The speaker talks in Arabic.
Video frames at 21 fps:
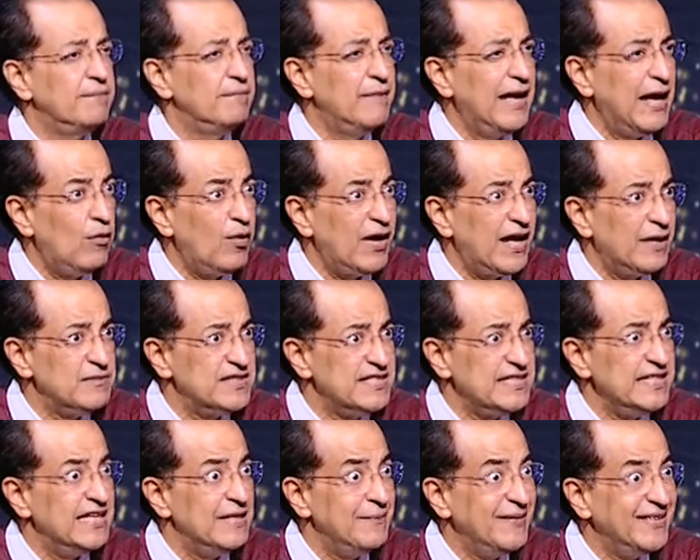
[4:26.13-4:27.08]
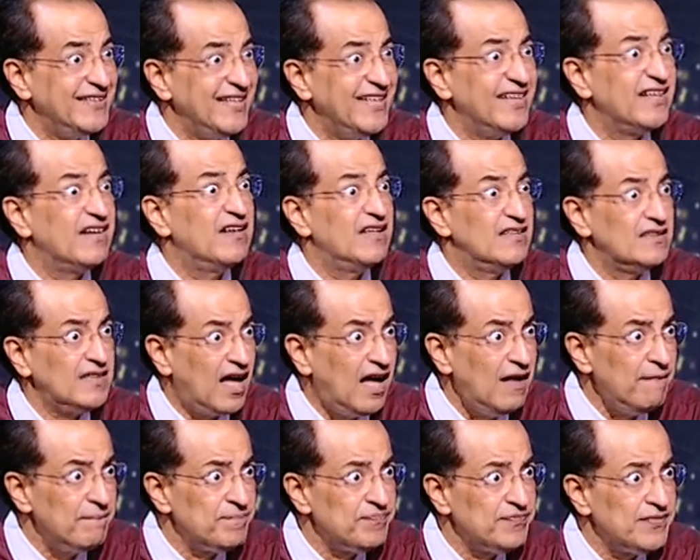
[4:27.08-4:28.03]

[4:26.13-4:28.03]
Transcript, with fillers: 150 ل 200 قطعه